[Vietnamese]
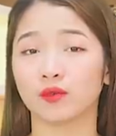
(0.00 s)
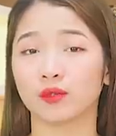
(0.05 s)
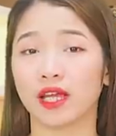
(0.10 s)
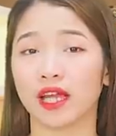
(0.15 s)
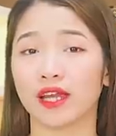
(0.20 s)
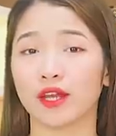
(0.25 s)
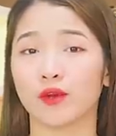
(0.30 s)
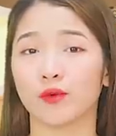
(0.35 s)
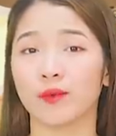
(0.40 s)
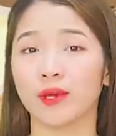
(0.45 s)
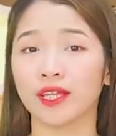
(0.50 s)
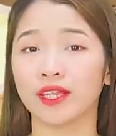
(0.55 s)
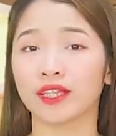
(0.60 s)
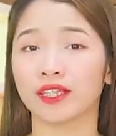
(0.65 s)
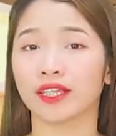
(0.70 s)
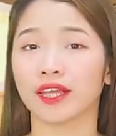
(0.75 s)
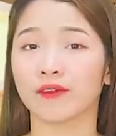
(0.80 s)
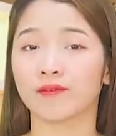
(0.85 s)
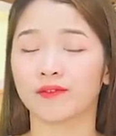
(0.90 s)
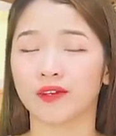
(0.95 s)
chúng ta đều biết
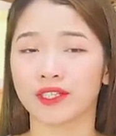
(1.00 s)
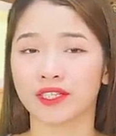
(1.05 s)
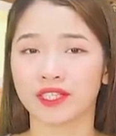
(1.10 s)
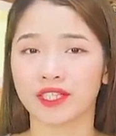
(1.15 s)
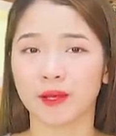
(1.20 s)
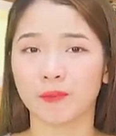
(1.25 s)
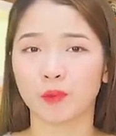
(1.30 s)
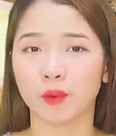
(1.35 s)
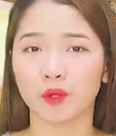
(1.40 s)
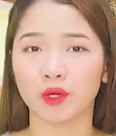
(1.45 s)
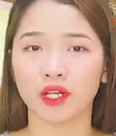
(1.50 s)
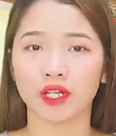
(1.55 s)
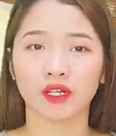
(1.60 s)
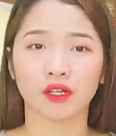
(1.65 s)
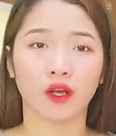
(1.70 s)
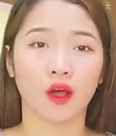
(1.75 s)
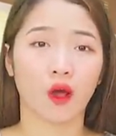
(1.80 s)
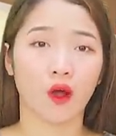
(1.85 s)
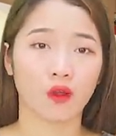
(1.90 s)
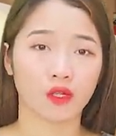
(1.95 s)
thì thành phần
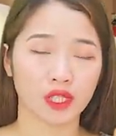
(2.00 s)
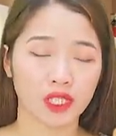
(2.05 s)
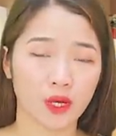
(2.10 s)
saponin có